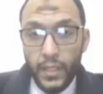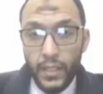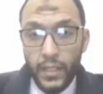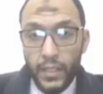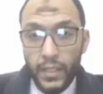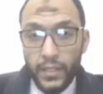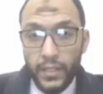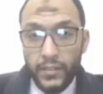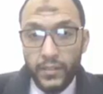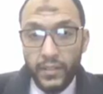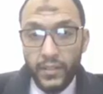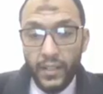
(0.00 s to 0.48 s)

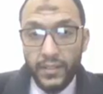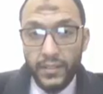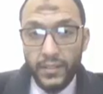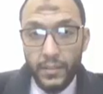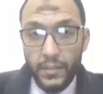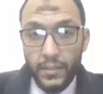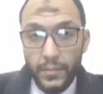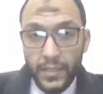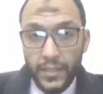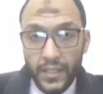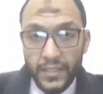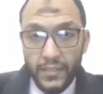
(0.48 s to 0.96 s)

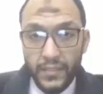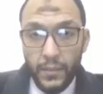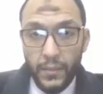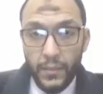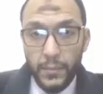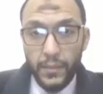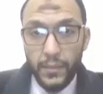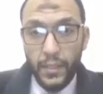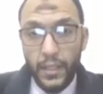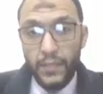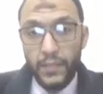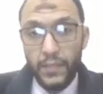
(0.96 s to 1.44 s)
التايتل آه، بتاع
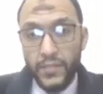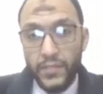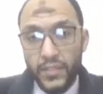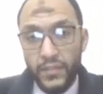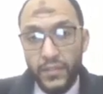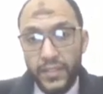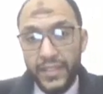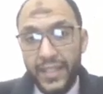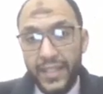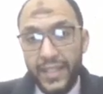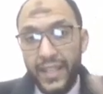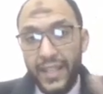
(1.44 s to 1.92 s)
الصفحه بيتغير انا في
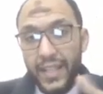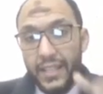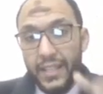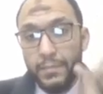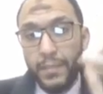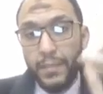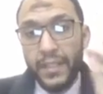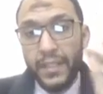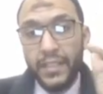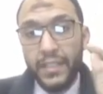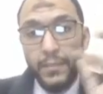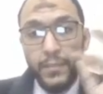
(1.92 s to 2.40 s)
صفحه
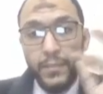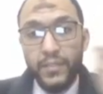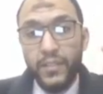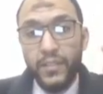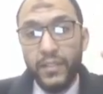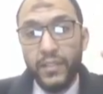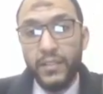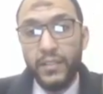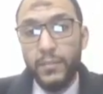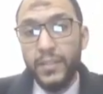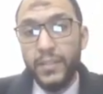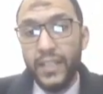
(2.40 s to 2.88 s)
الاد بكتب
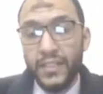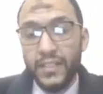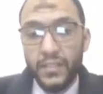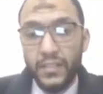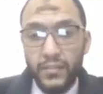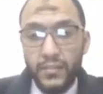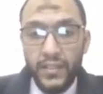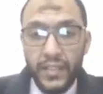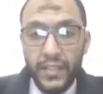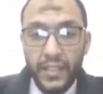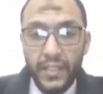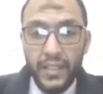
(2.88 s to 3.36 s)
التايتل بتاع
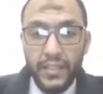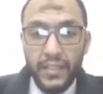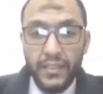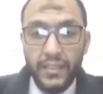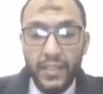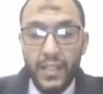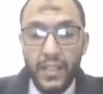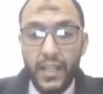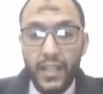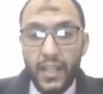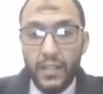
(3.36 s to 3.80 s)
صفحه الاد